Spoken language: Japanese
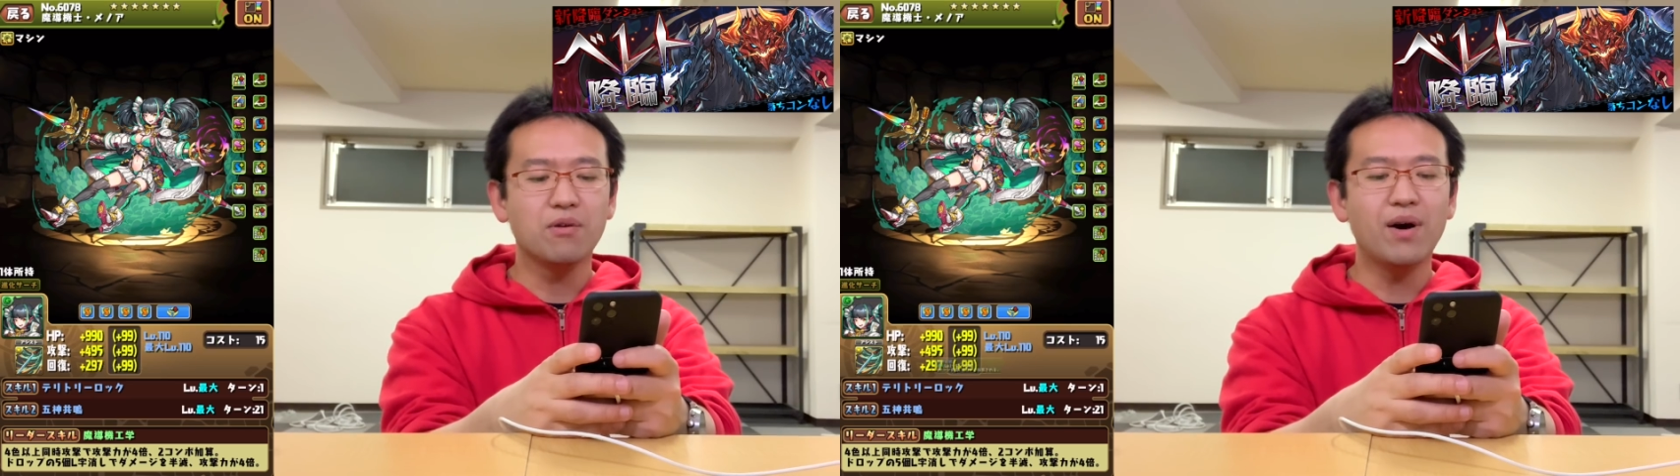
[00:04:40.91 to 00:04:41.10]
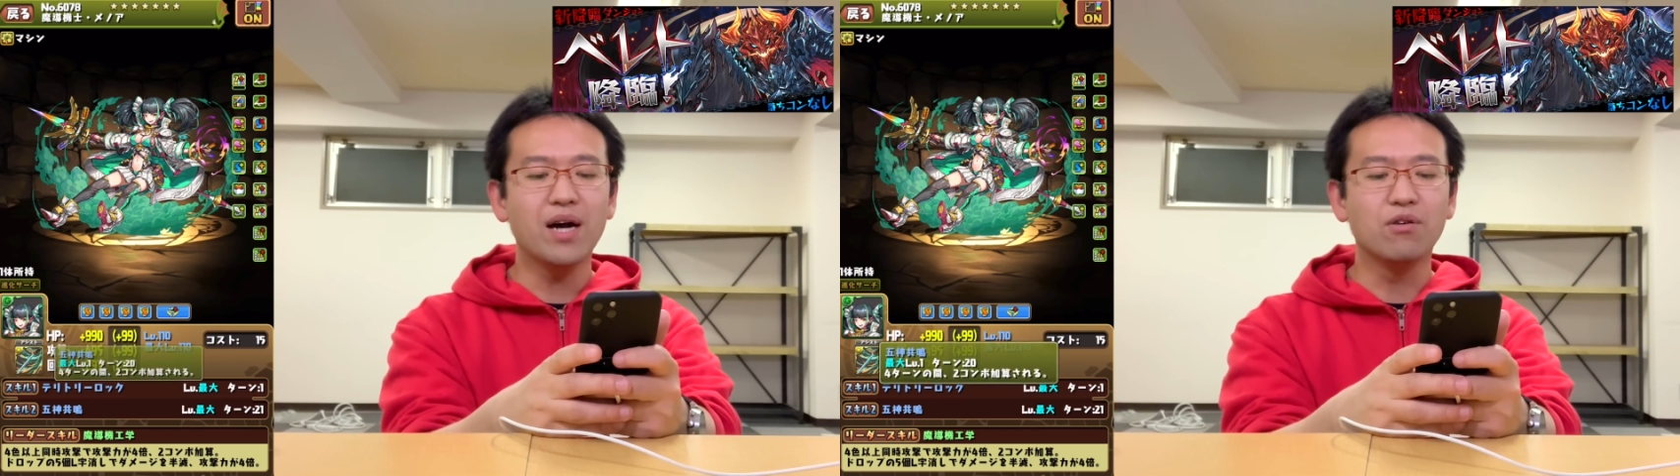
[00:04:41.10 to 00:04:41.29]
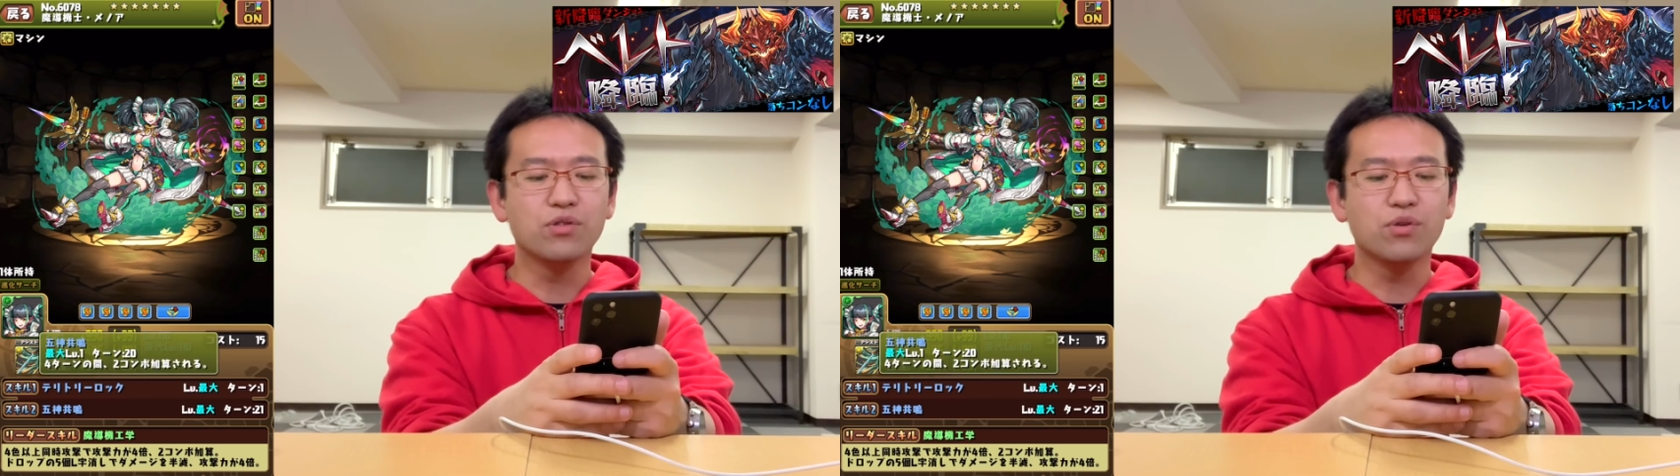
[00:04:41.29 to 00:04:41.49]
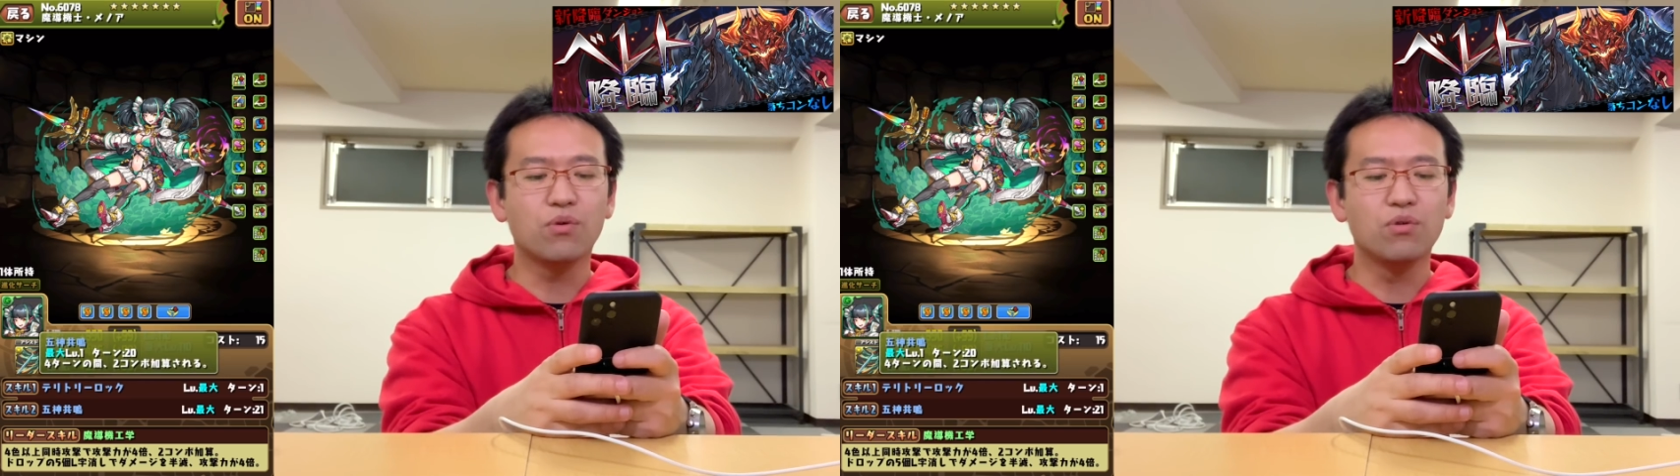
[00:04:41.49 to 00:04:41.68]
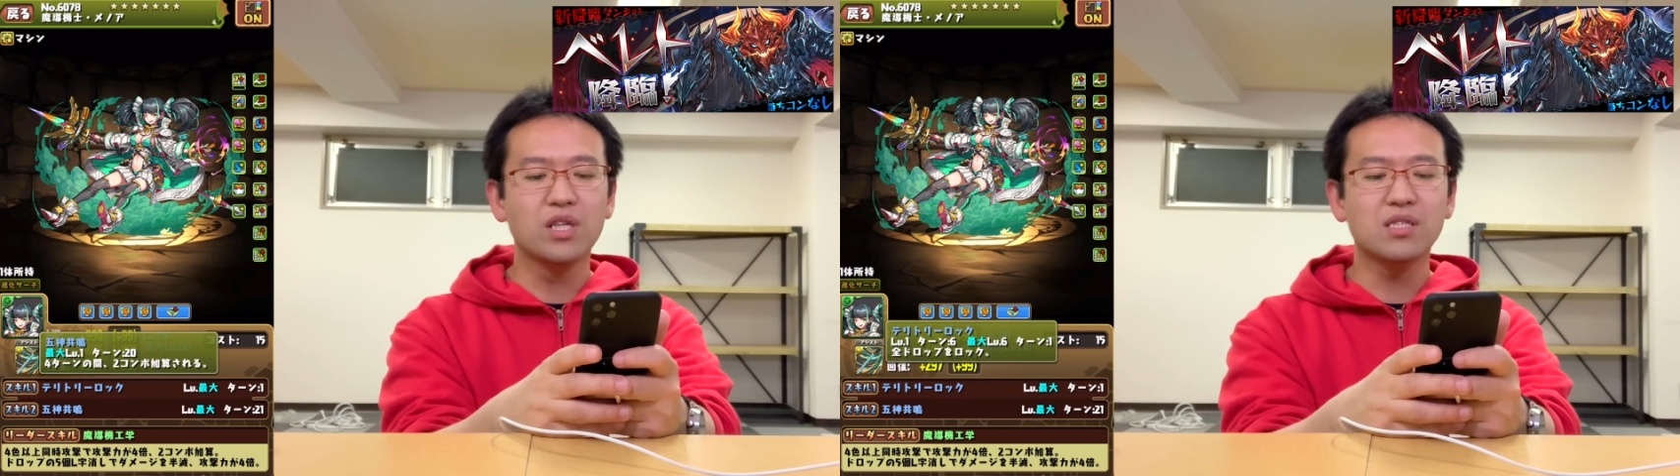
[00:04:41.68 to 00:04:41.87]
ファガンを
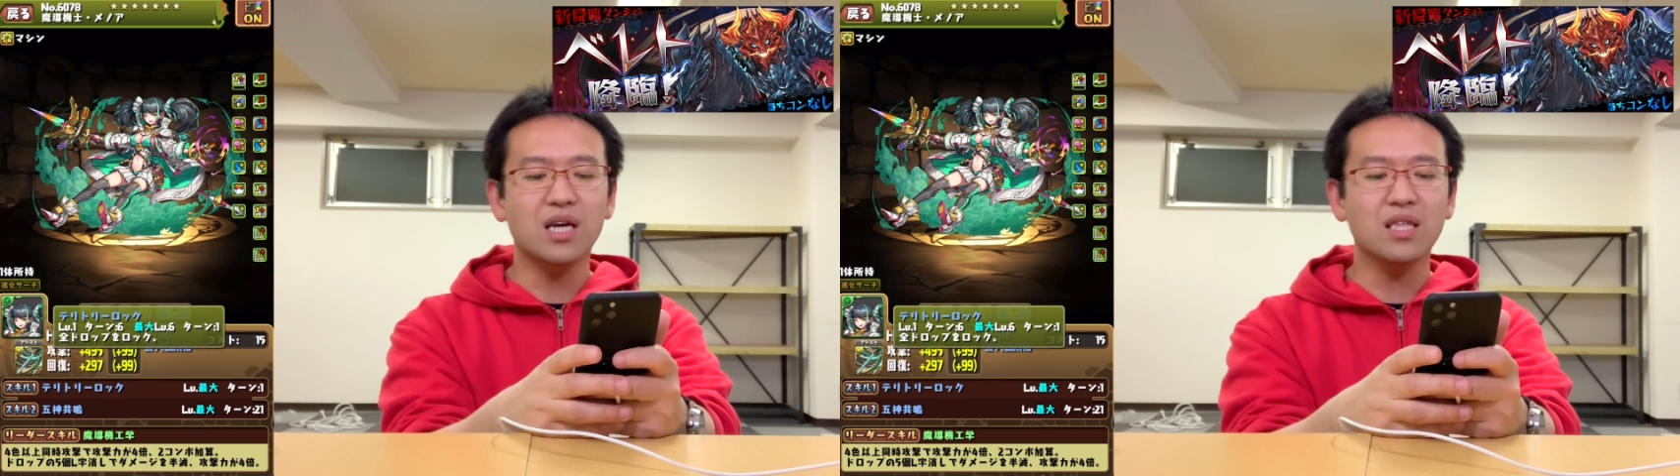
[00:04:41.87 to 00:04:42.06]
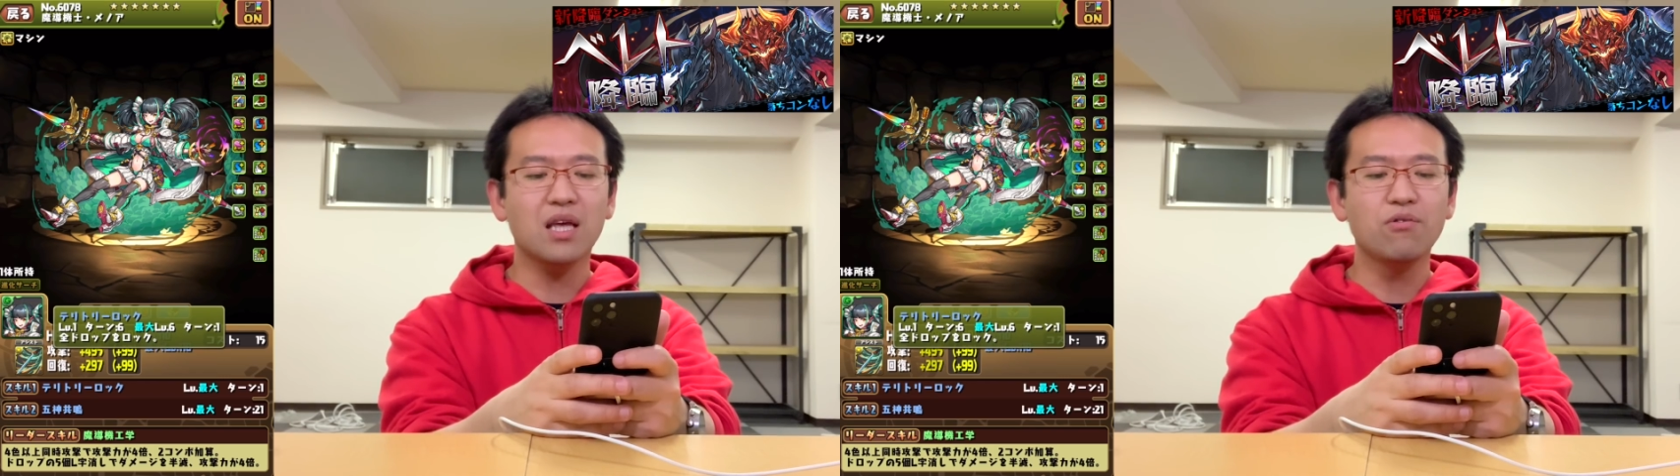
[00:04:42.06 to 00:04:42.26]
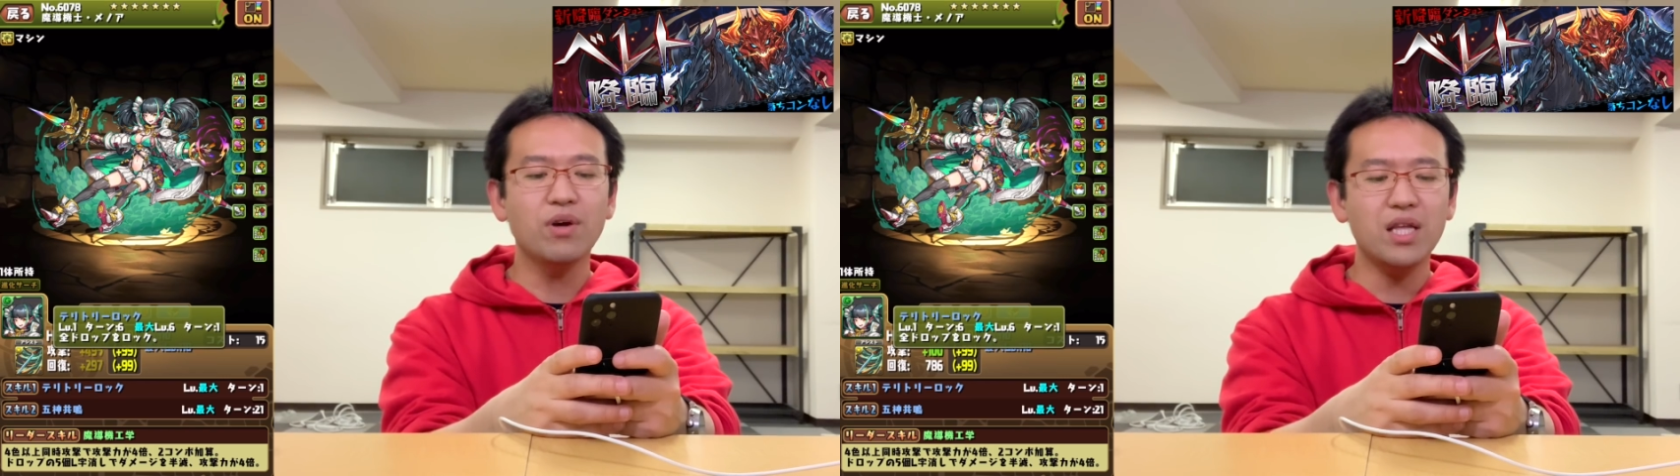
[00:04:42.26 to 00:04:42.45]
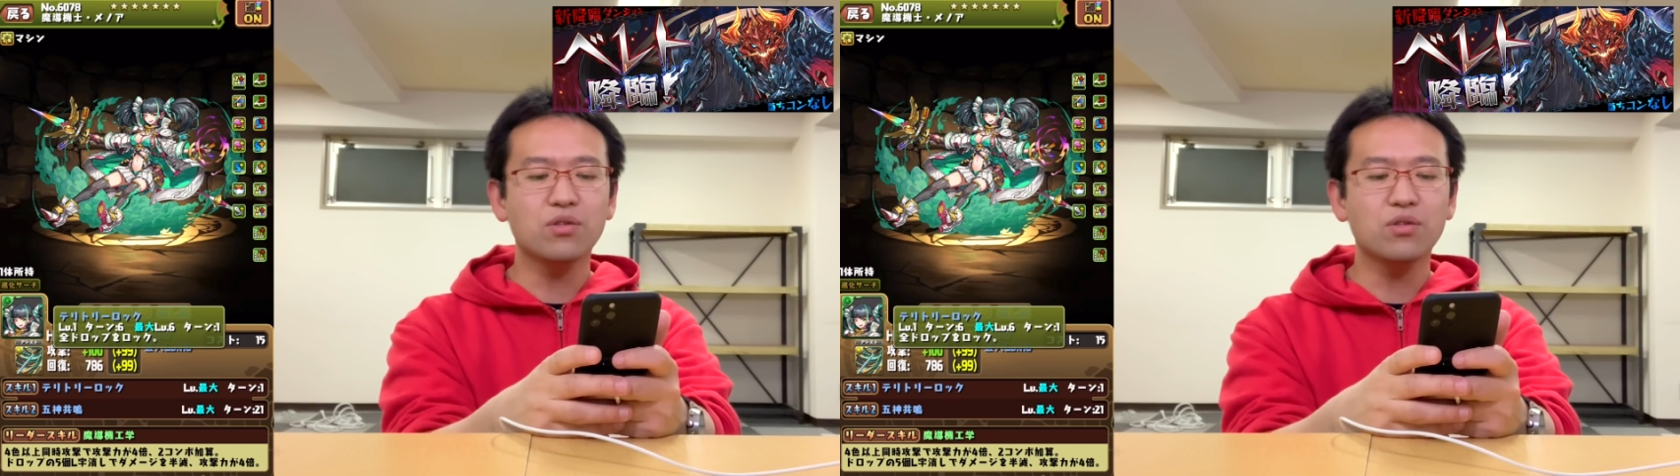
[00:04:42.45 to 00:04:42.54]
速攻で使った上